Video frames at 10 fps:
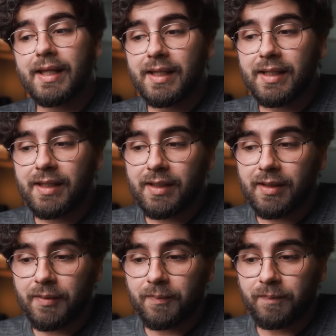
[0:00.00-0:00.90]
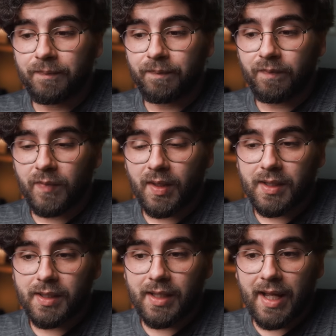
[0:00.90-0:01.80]
Y
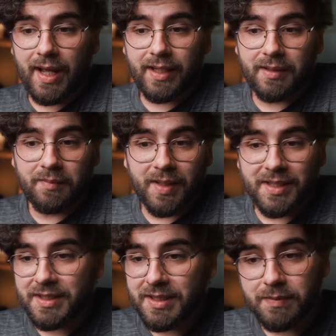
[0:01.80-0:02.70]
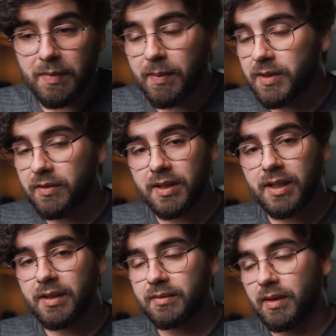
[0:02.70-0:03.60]
mm, la inmensísima mayoría,